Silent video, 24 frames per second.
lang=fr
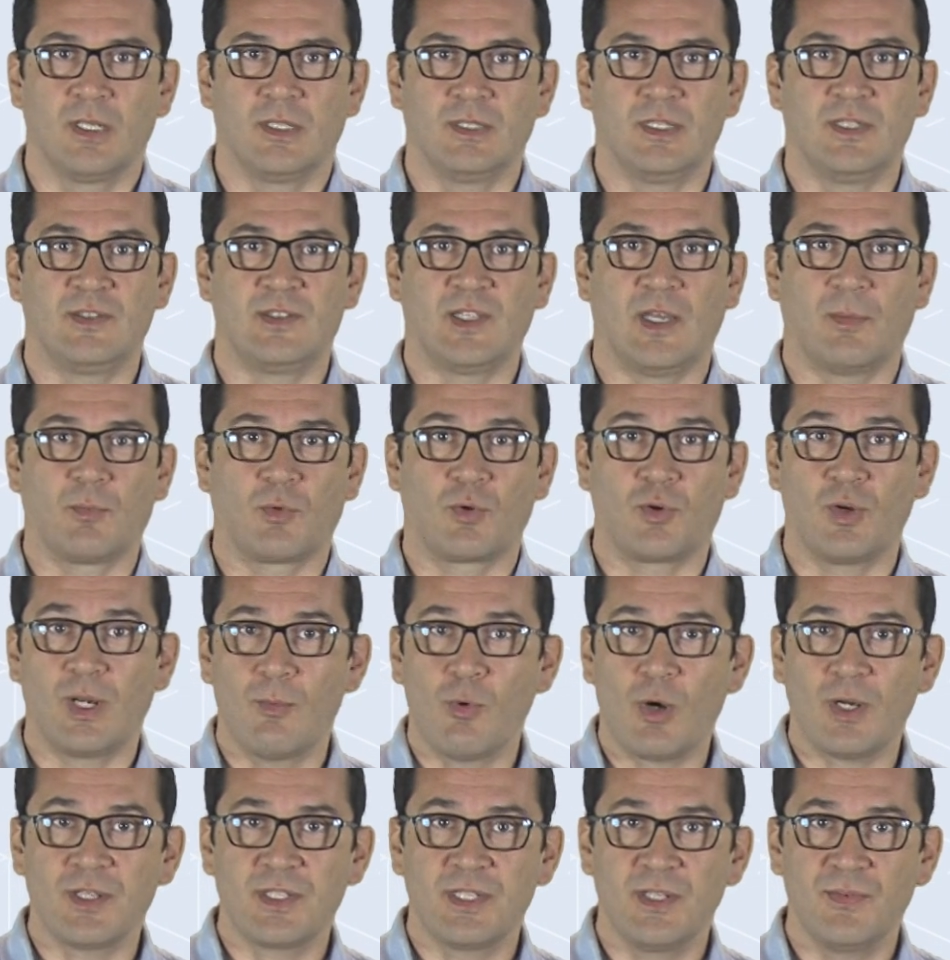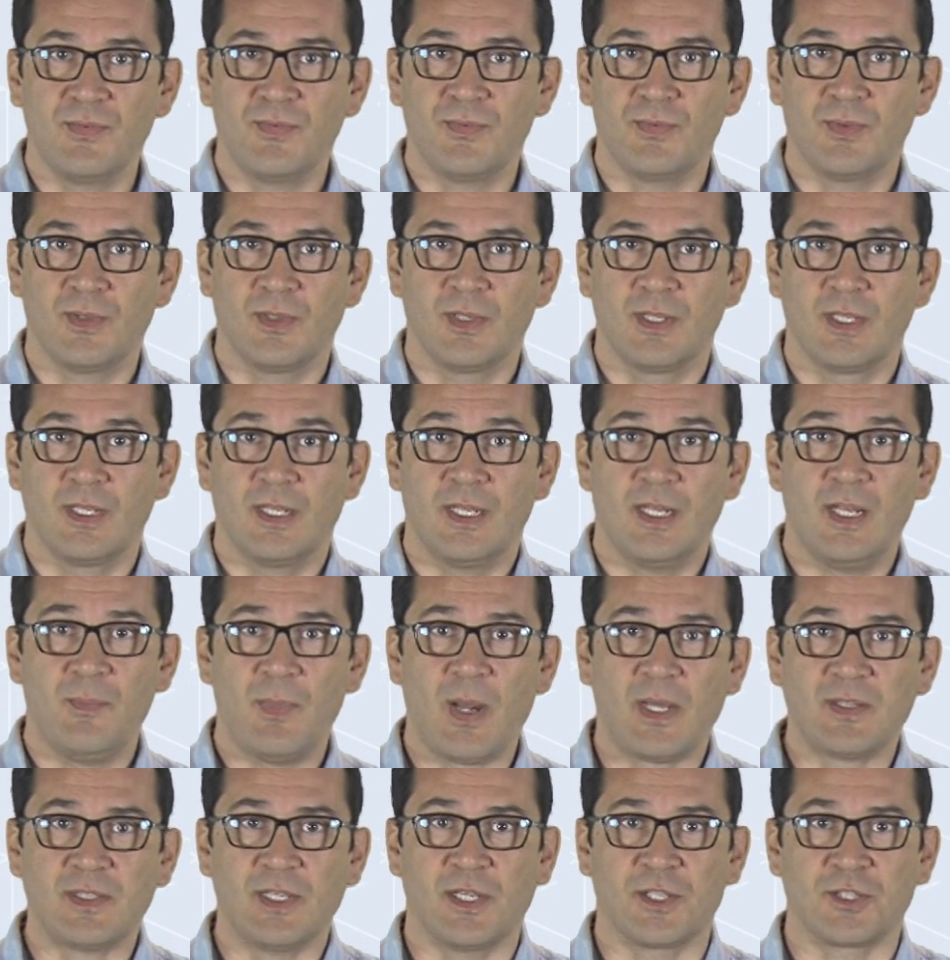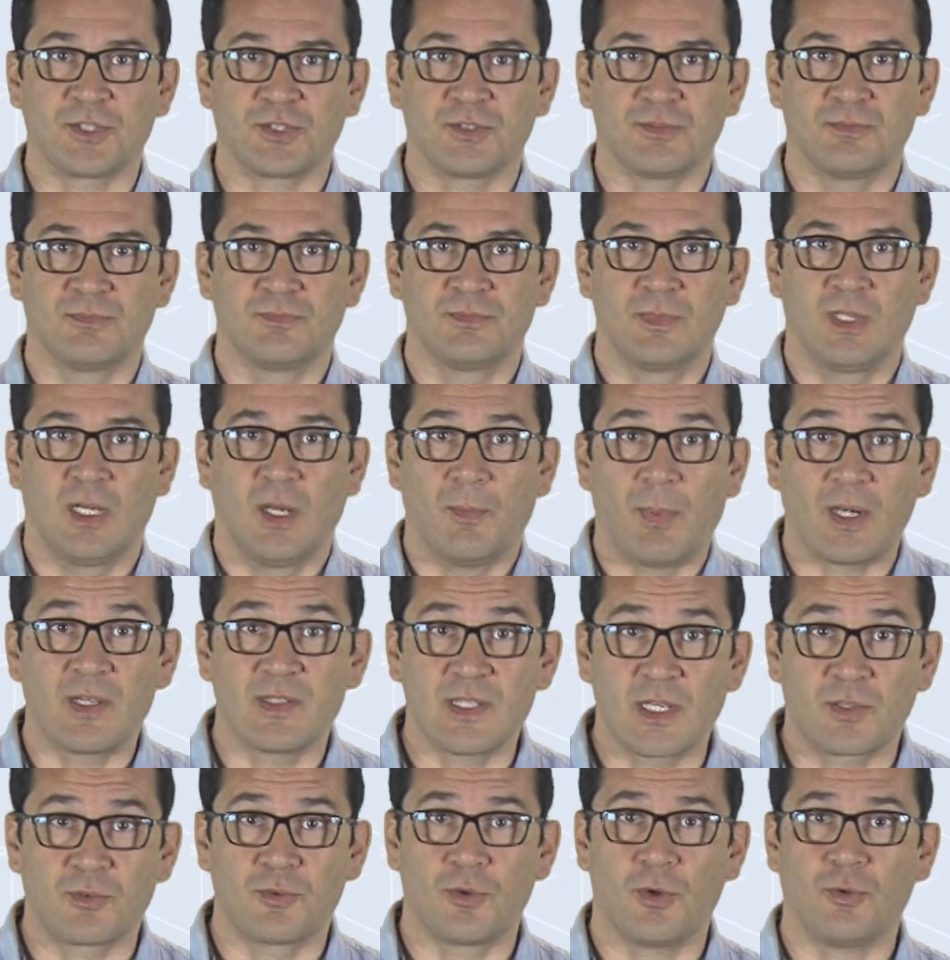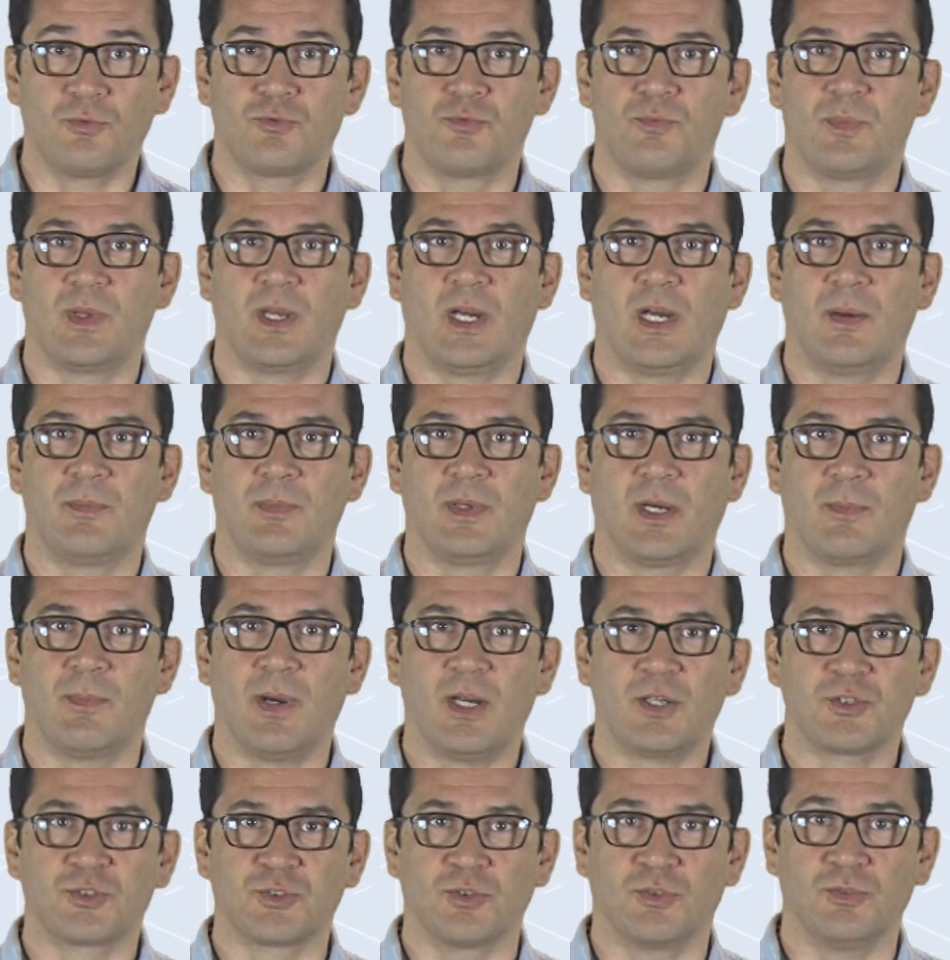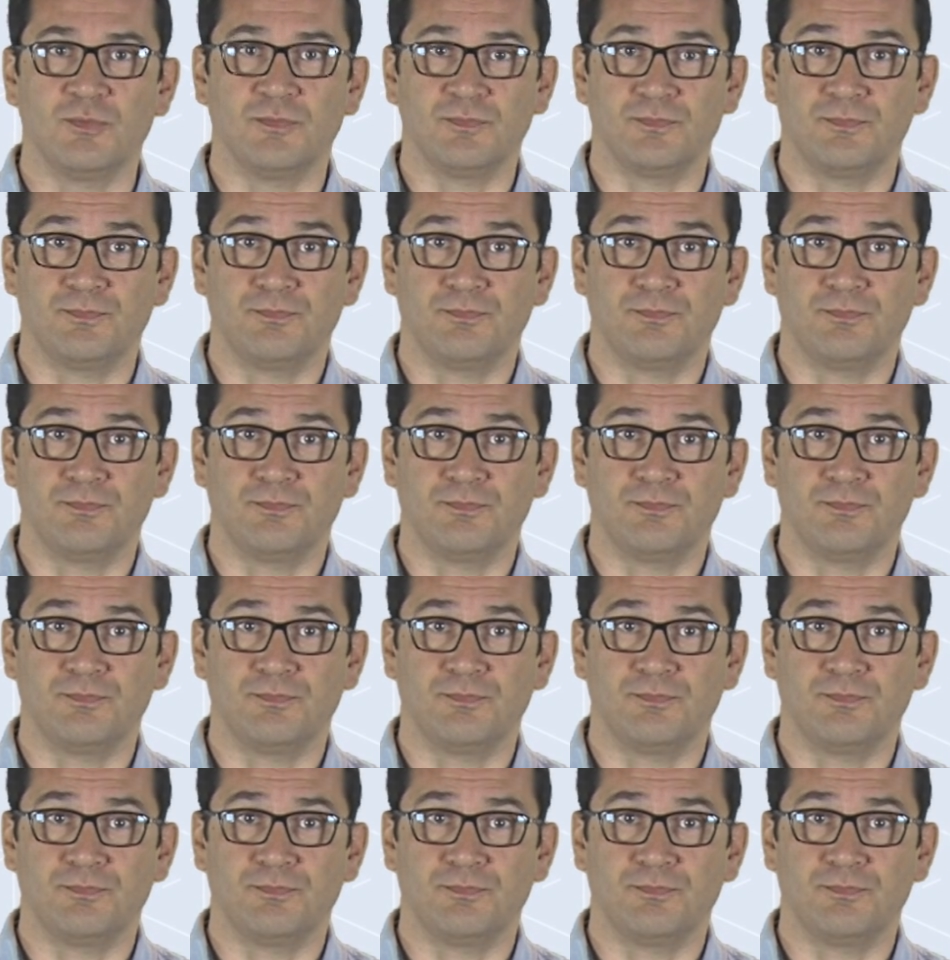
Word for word: des termes collaboratif et partage par les acteurs du père à père marchand.